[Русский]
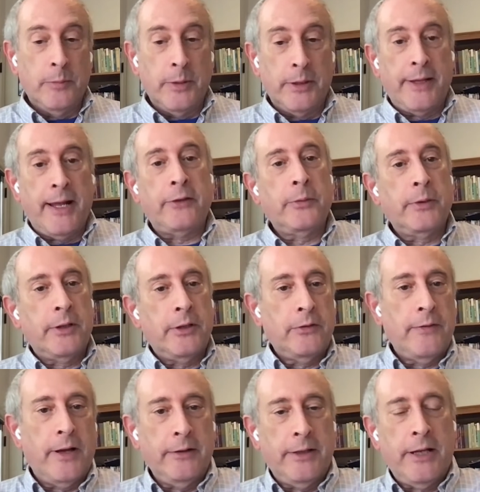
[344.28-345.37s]
Это
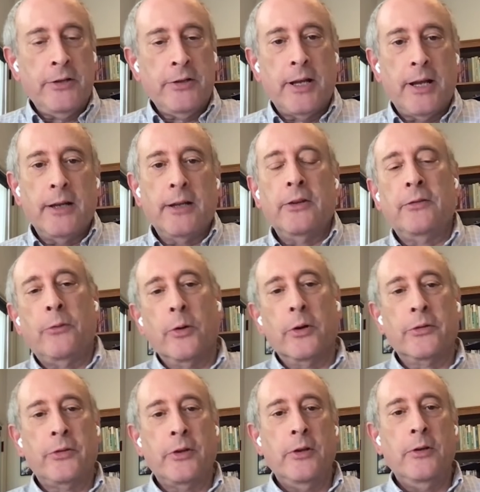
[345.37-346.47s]
проблема, но для
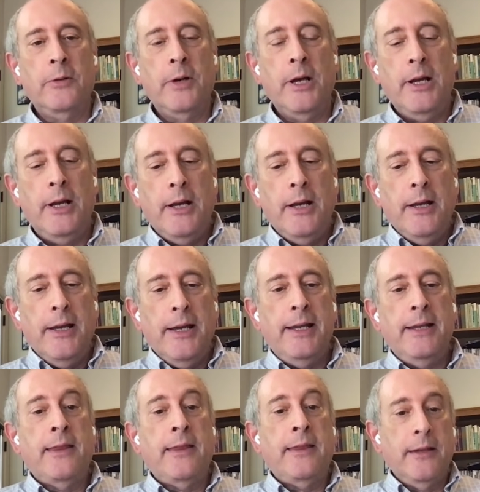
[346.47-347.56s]
этого есть тестовые данные.
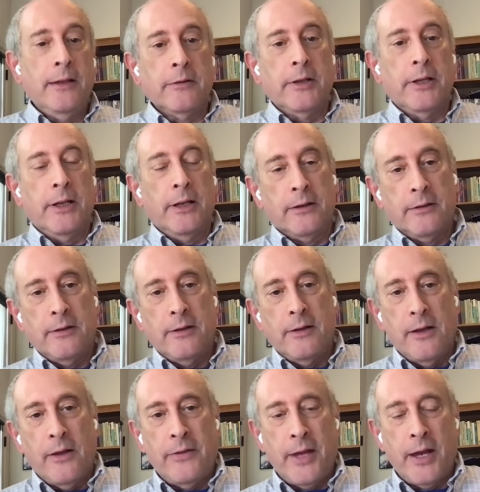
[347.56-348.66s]
Так что в
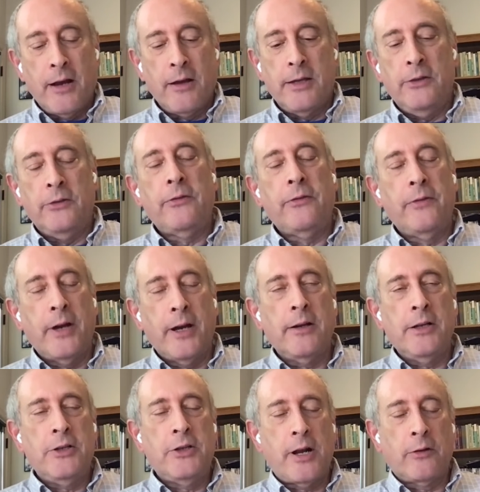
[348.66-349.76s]
теории
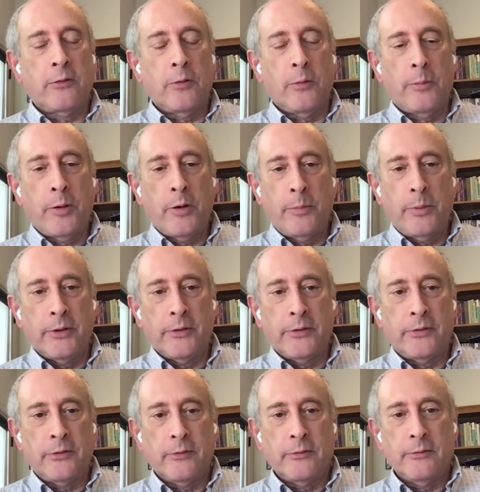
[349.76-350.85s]
есть э,
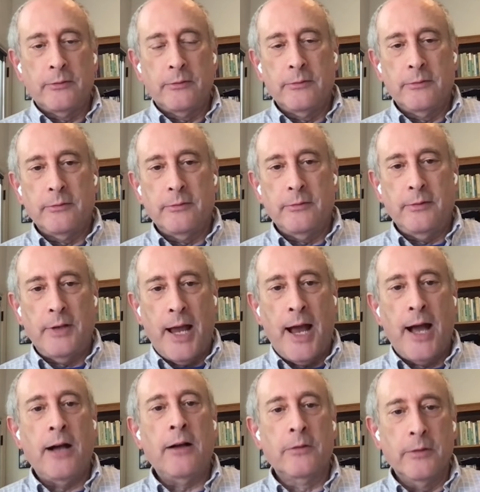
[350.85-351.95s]
алгоритмы общего
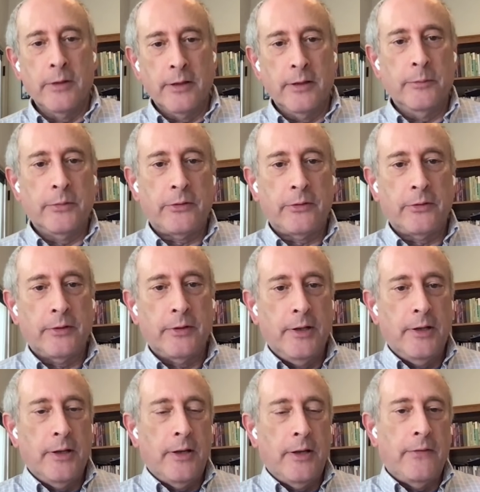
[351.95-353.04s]
назначения,
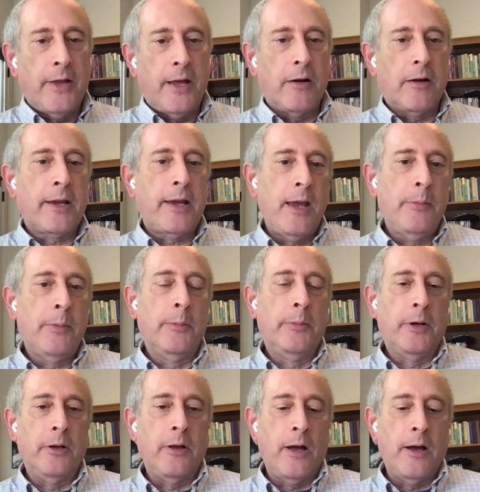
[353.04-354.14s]

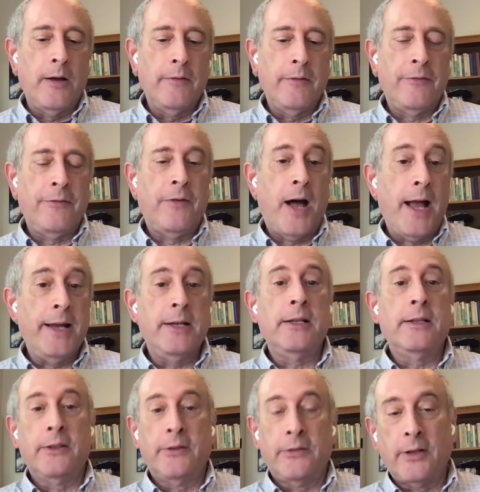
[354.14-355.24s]
которые способны
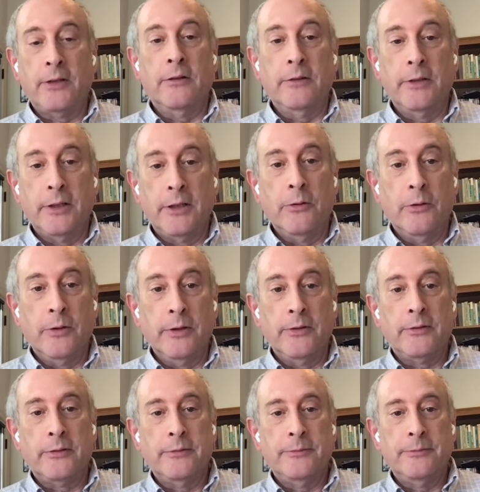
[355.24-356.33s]
находить
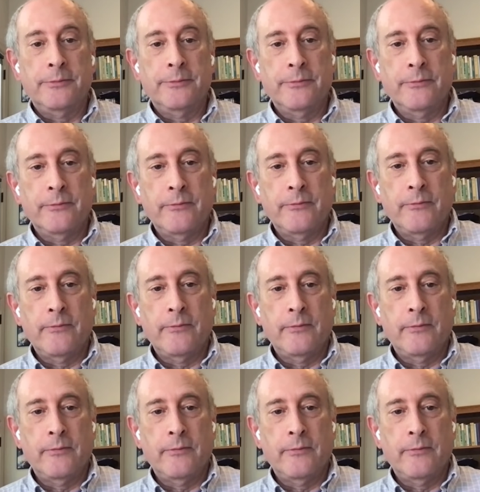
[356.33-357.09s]
сигнал среди шума.